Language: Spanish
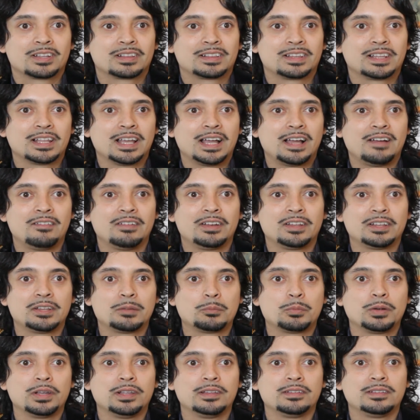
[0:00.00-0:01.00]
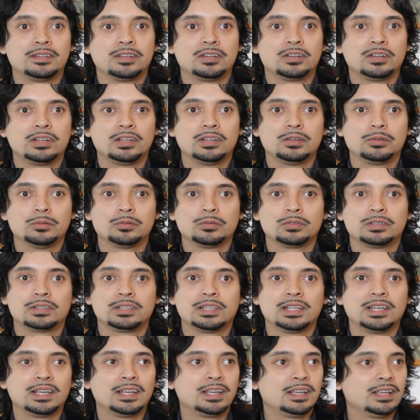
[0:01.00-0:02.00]
te habla, te puede decir, oye,
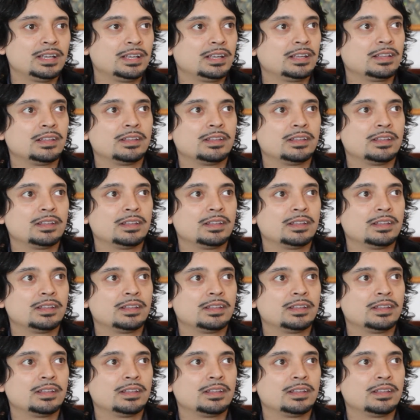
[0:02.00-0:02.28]
usted,